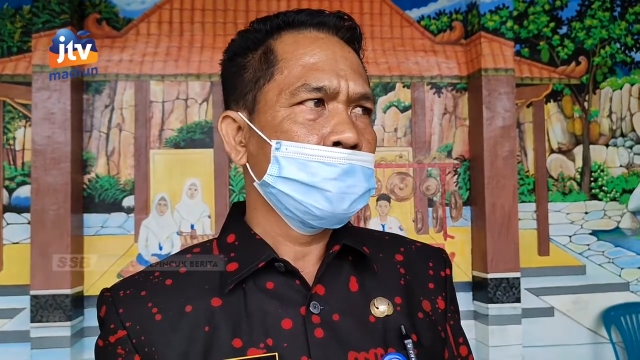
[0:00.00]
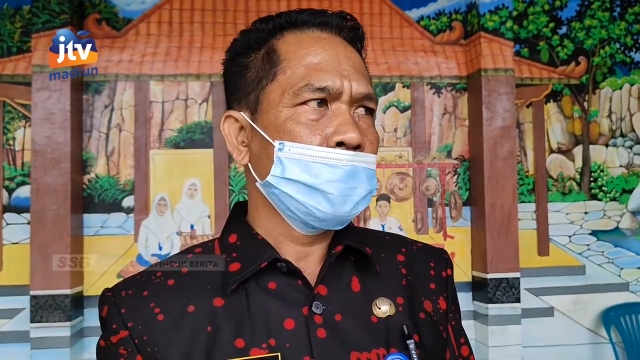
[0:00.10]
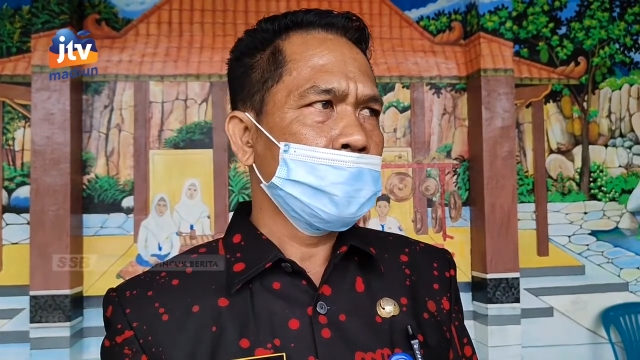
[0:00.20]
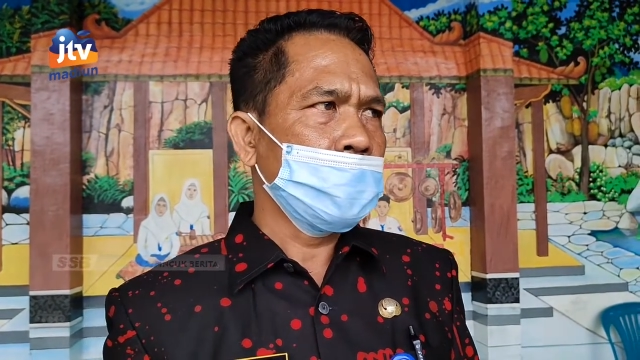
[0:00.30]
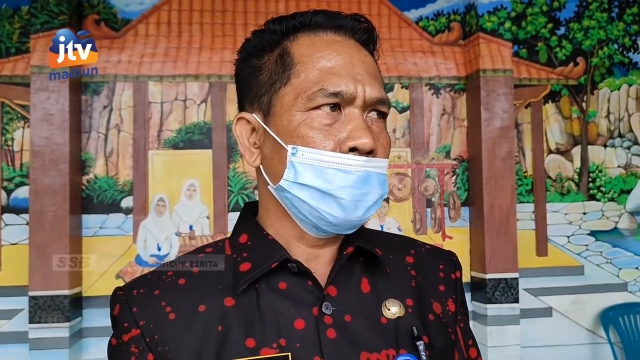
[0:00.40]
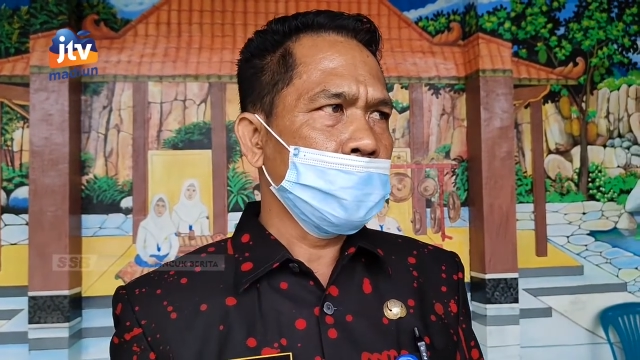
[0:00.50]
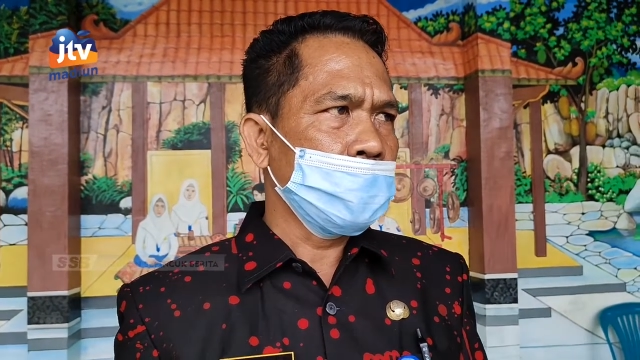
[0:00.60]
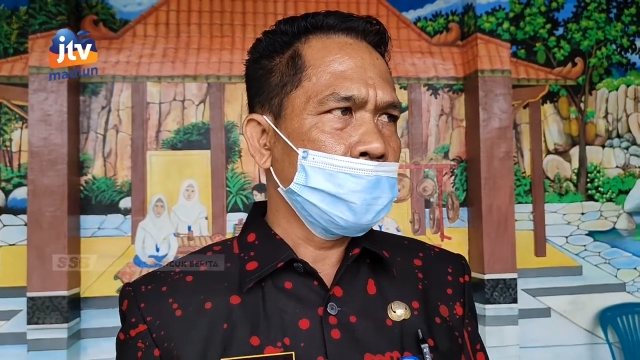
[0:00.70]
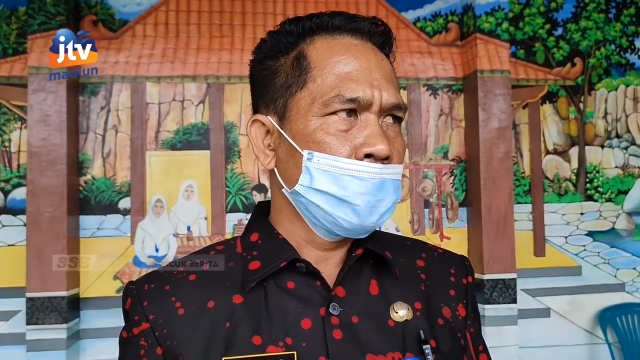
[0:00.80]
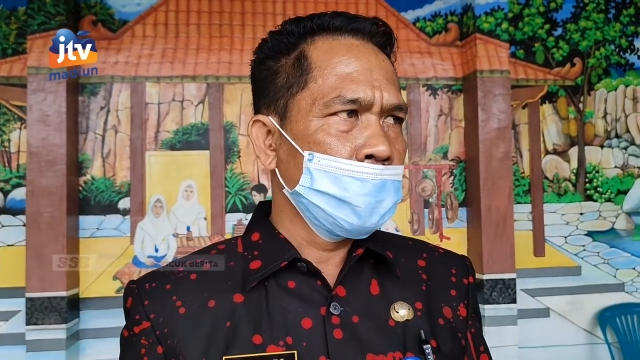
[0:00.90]
Jadi
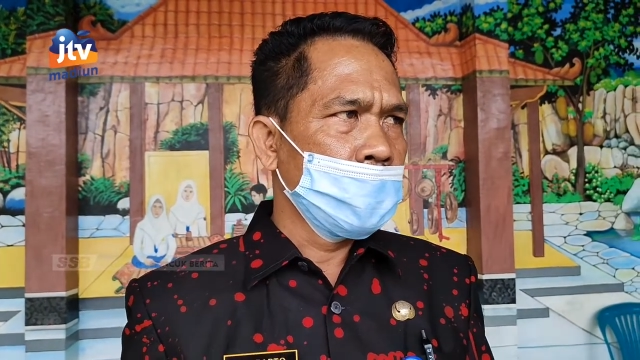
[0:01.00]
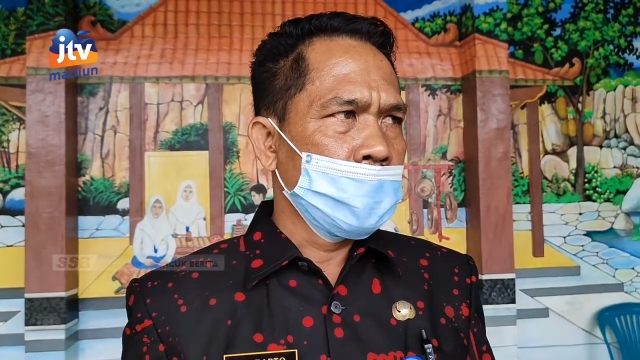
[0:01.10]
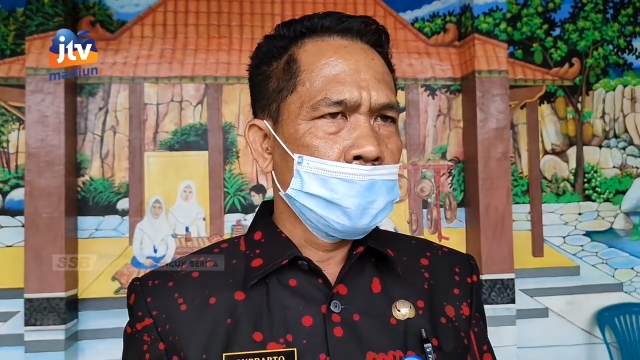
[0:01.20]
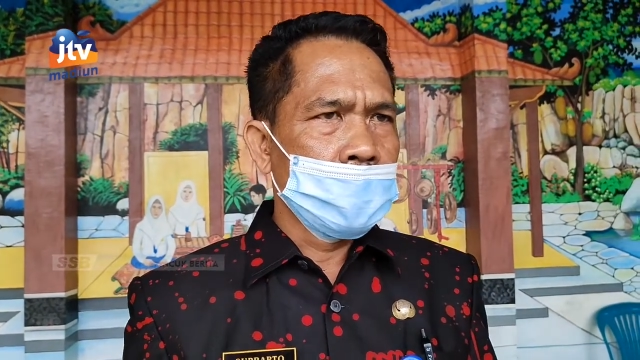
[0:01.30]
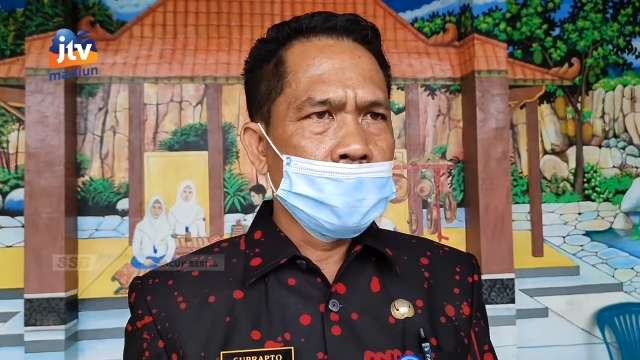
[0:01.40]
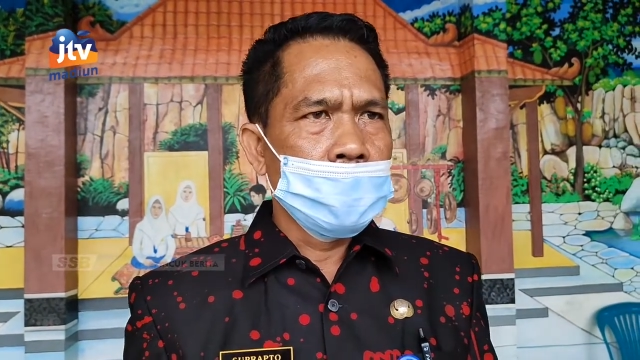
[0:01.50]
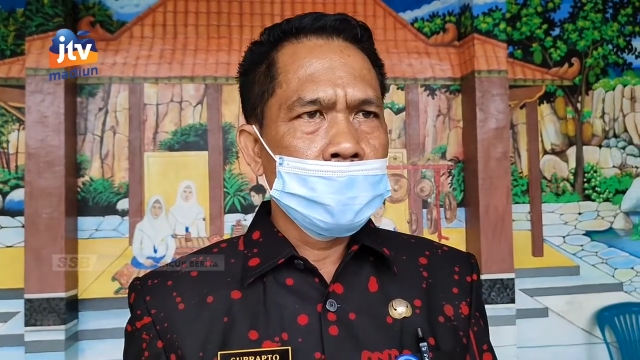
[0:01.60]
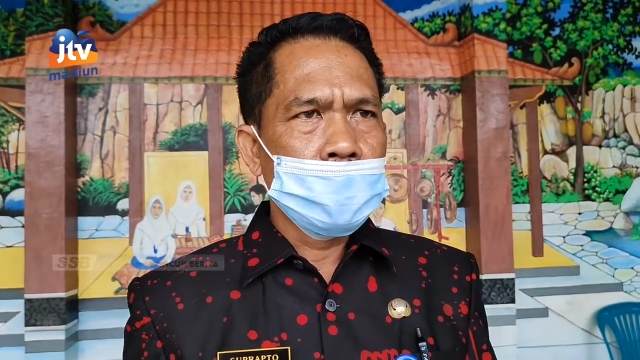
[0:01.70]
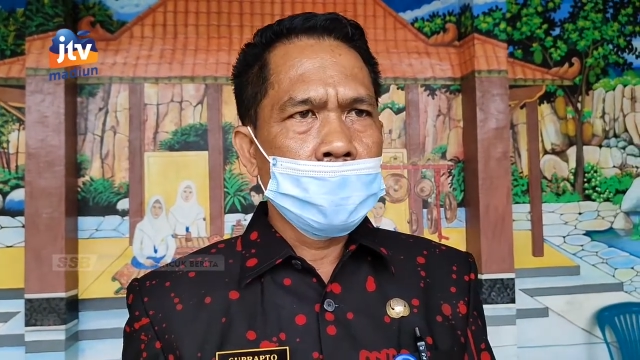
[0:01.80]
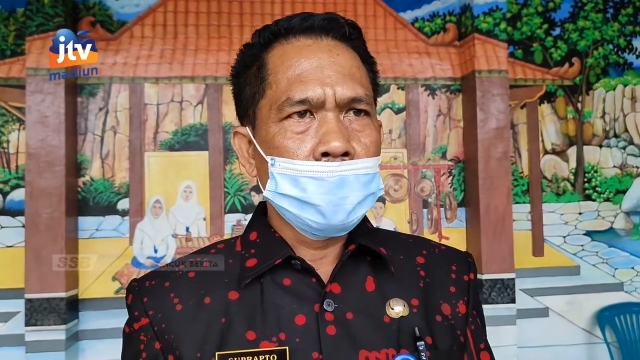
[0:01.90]

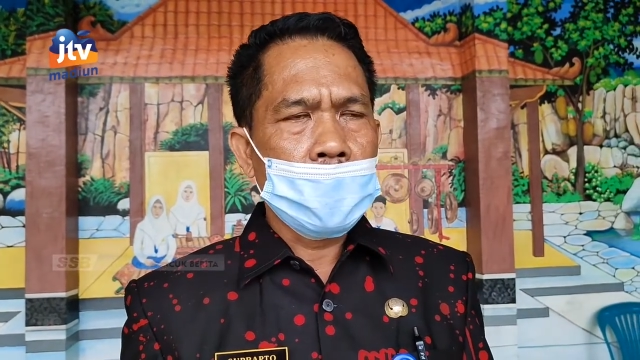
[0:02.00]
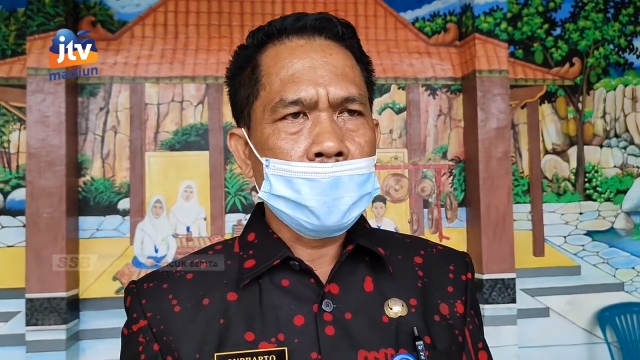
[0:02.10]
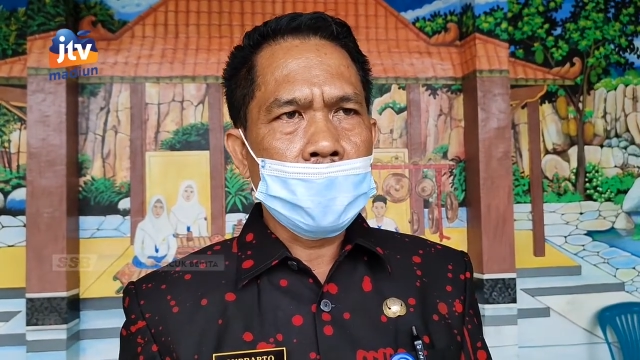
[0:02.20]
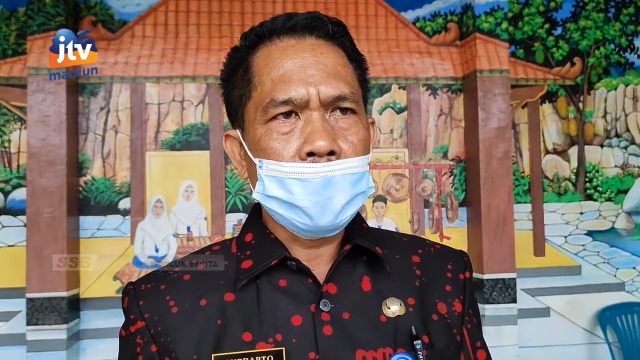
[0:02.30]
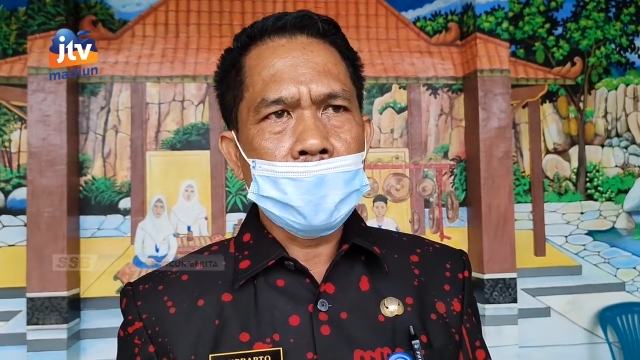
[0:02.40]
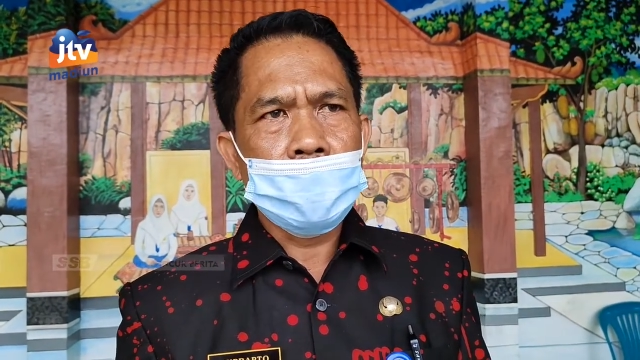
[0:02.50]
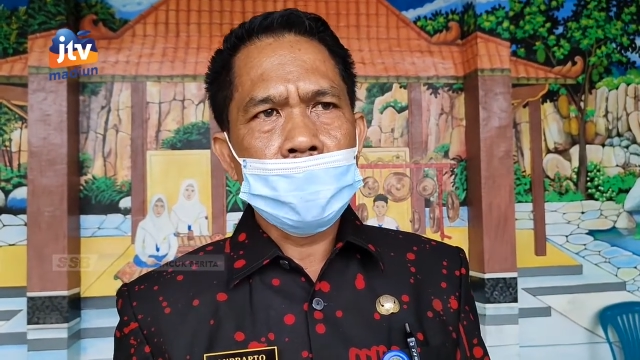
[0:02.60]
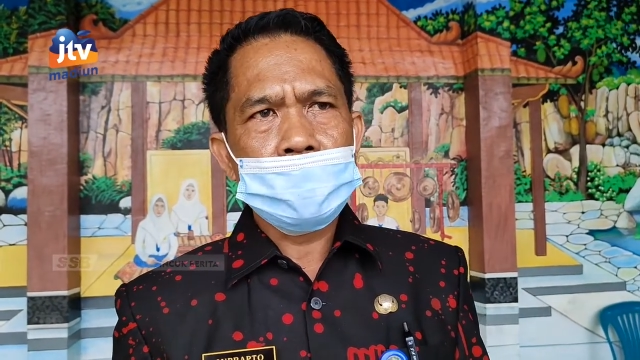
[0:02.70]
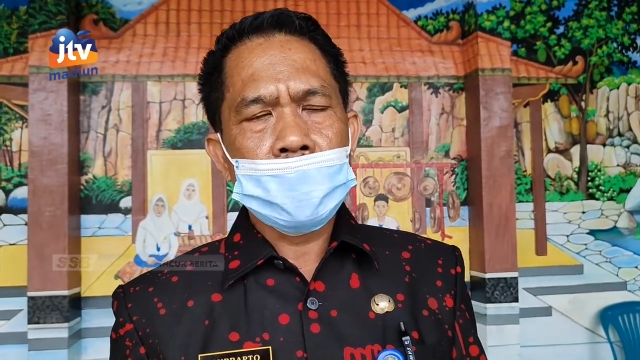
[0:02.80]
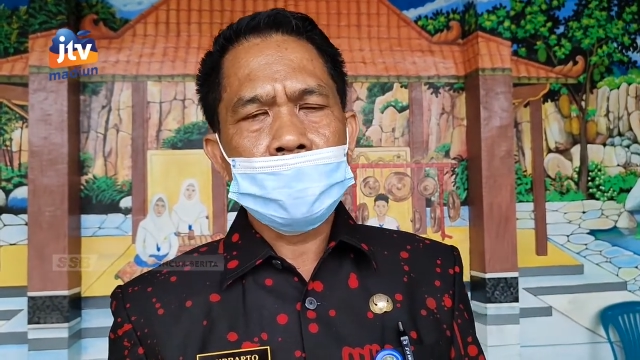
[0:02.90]

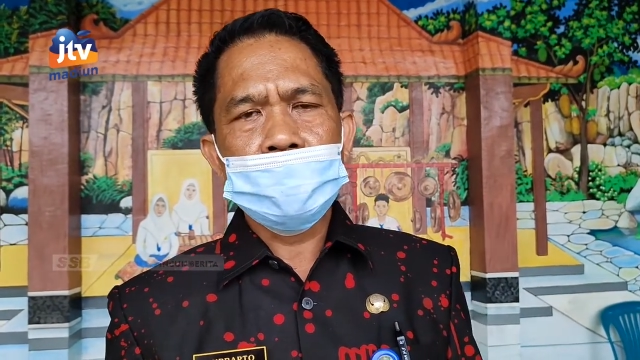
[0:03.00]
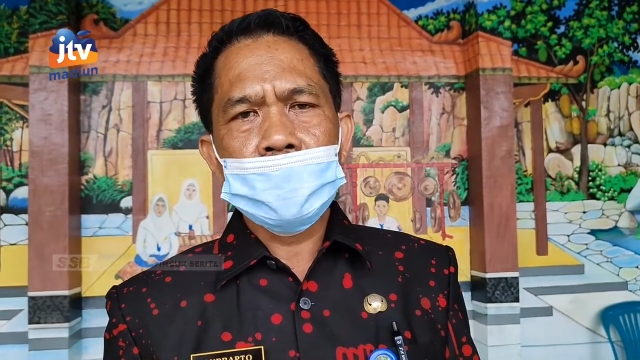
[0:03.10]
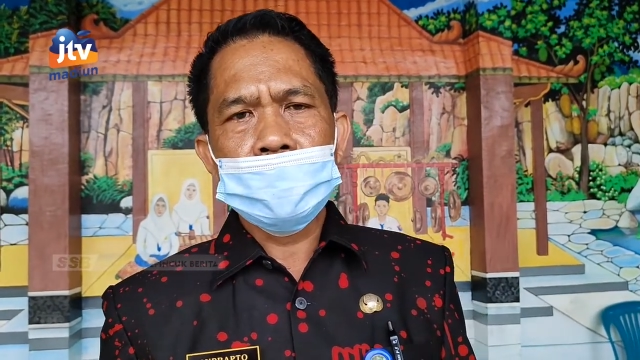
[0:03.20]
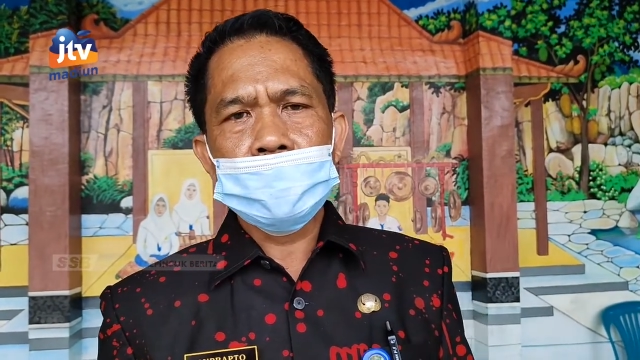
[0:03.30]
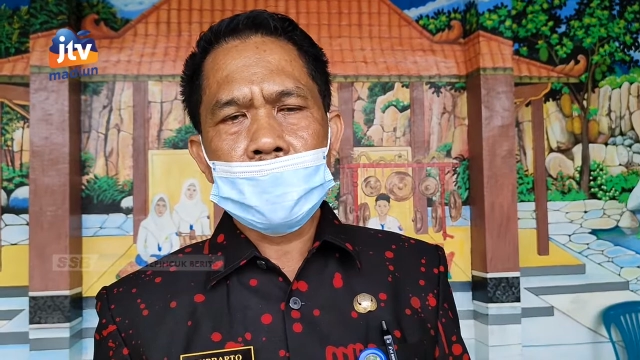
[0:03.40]
anak-anak satu minggu